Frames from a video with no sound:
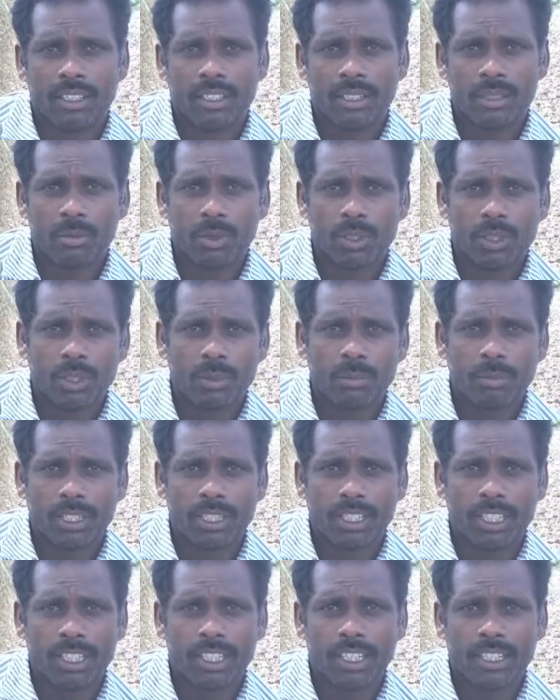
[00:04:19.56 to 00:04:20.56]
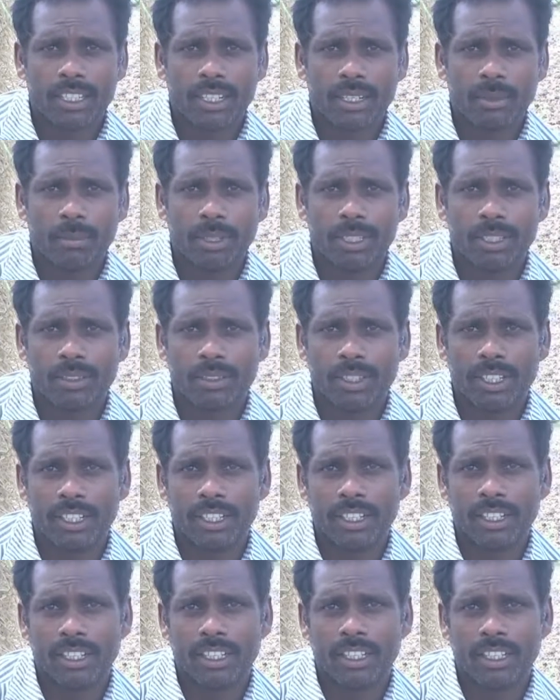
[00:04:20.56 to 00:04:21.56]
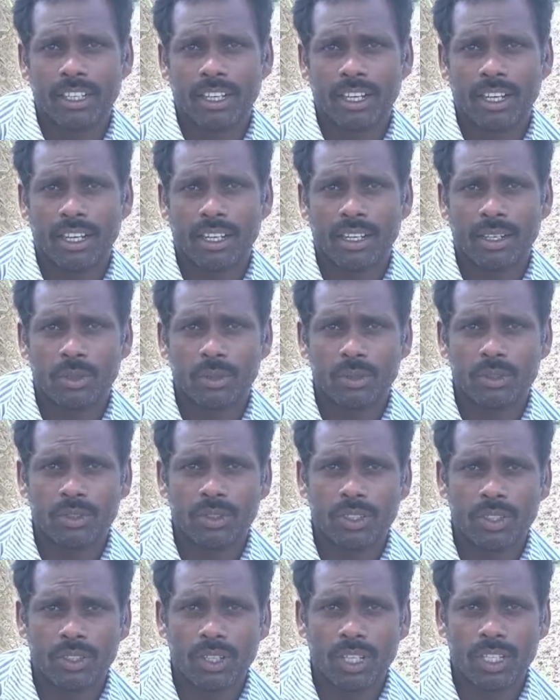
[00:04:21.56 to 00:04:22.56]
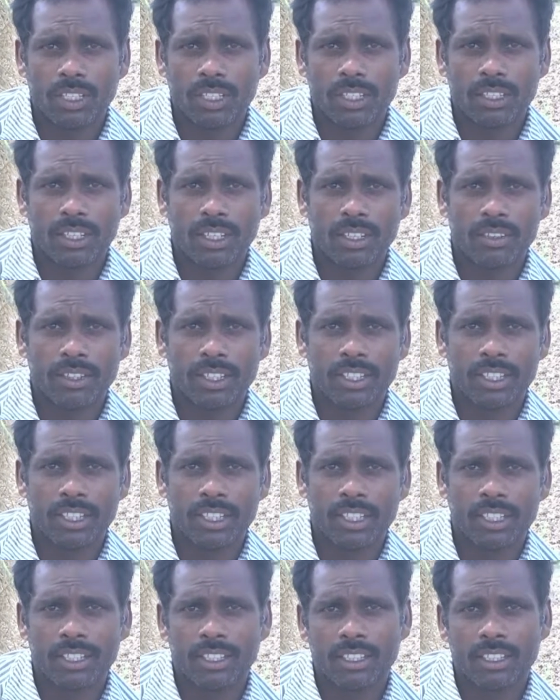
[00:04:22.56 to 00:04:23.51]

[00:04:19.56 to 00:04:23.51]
నేను మొత్తం పదిహేడు ఎకరాలు పత్తి పెట్టిన అందులో ఉజ్వలో ఐదు ఎకరాలు పెట్టిన